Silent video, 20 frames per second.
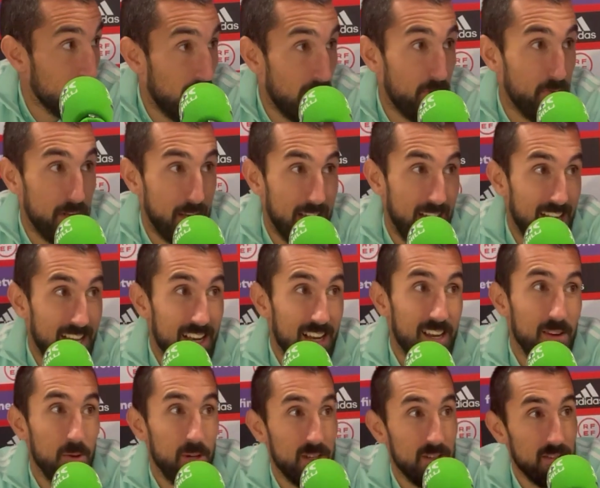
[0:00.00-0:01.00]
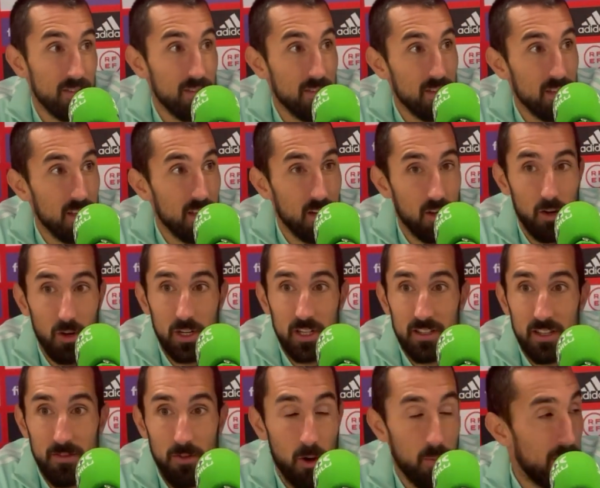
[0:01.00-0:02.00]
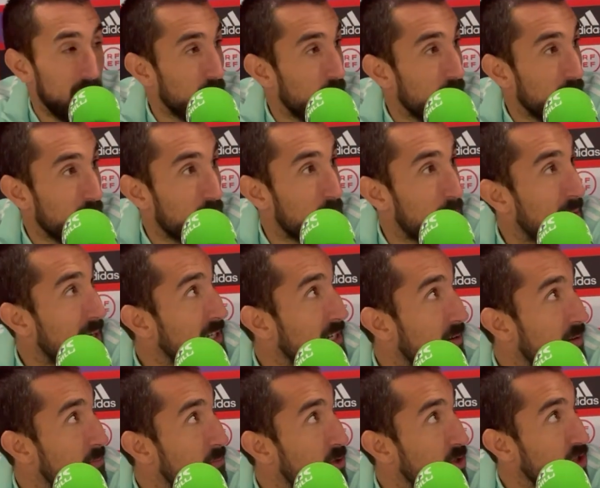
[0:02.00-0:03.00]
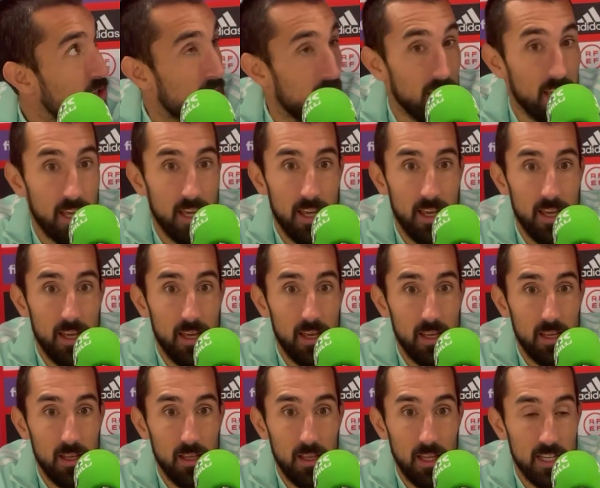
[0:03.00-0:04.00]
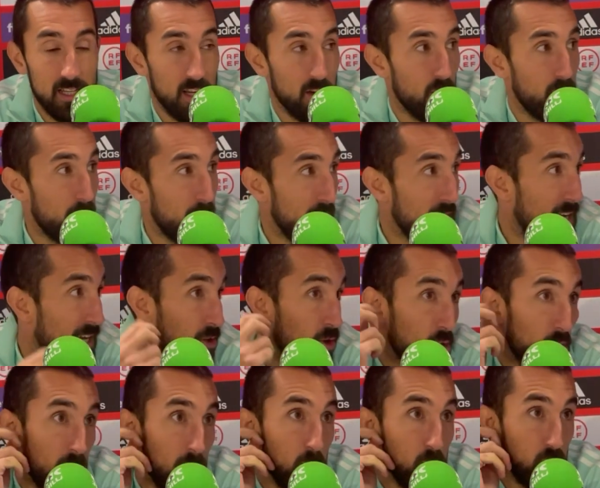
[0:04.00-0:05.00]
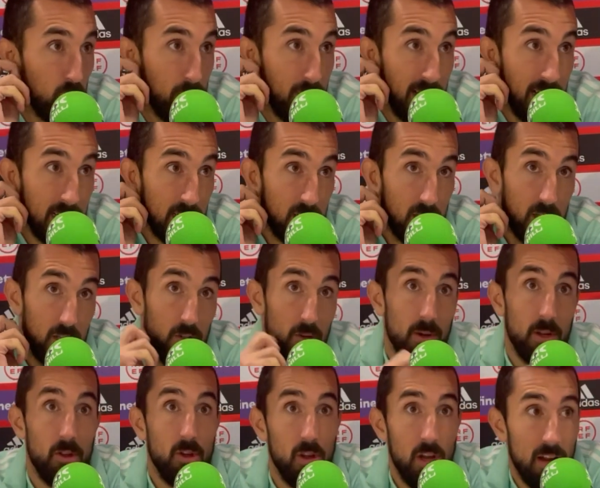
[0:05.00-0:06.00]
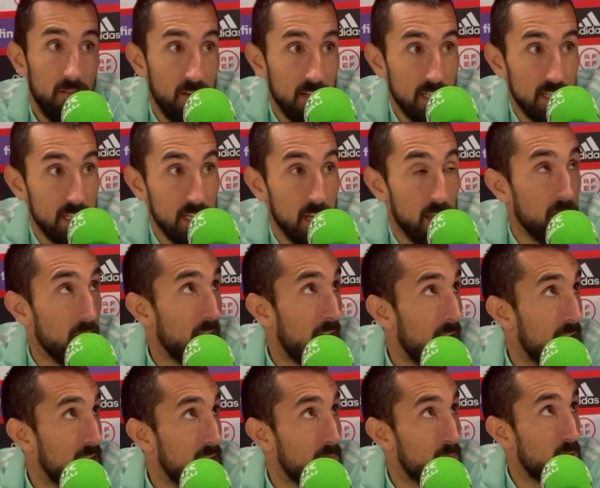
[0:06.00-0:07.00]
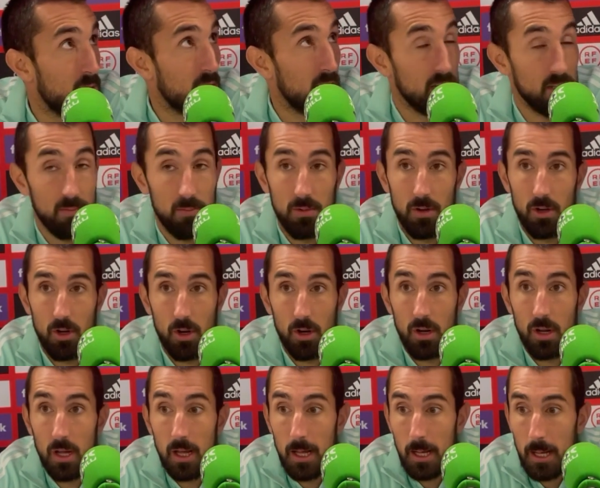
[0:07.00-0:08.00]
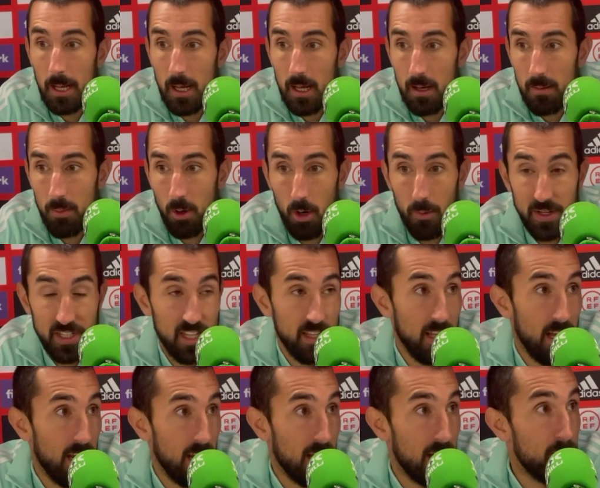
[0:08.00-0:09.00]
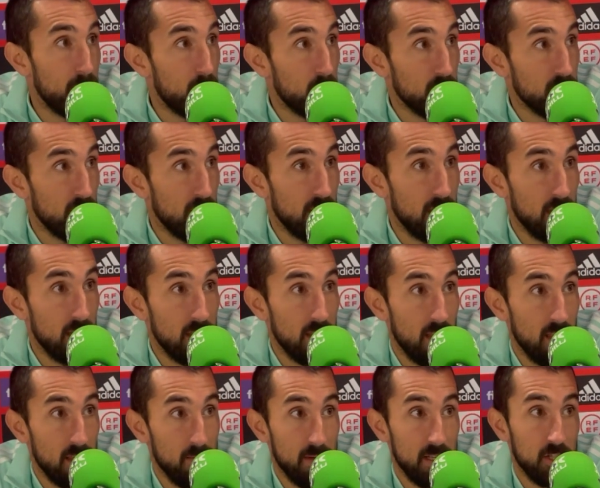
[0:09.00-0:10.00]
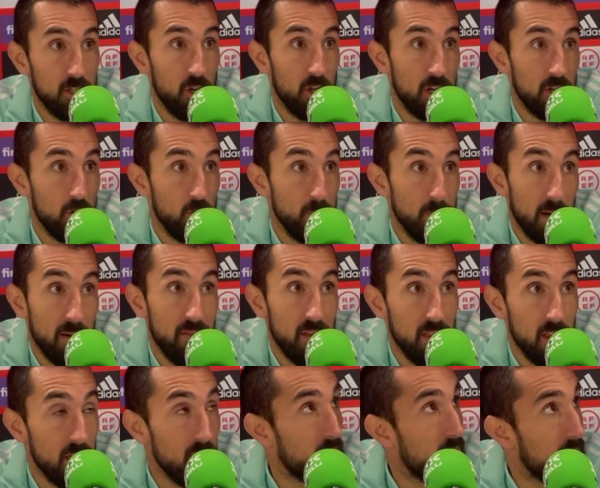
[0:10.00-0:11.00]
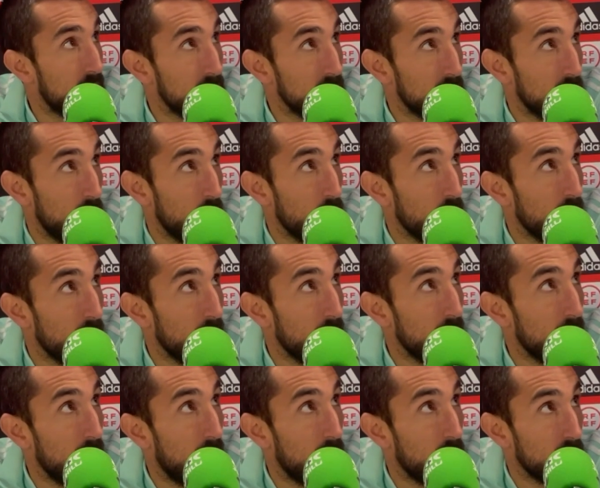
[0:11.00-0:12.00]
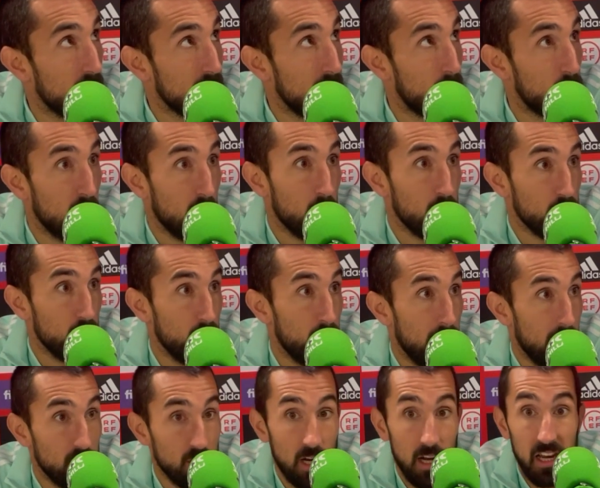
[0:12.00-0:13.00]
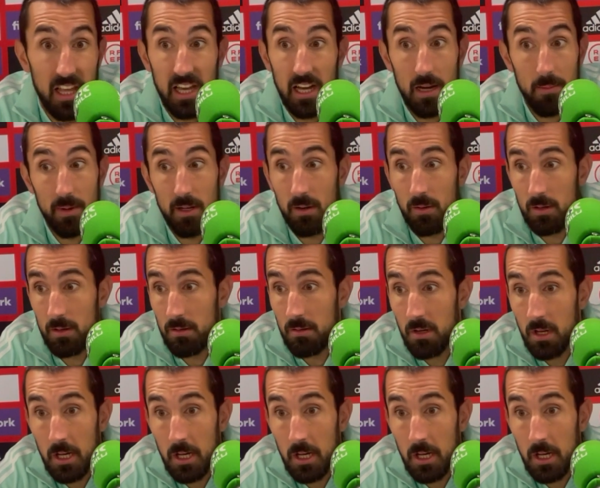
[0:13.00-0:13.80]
Al final, bueno, con este formato de copa sabemos que, se complica todo mucho más, sobre todo en las fases iniciales, pues por, visitar campos de, dimensiones o superficies diferentes a lo, que, a lo que estamos acostumbrados en liga, pero bueno,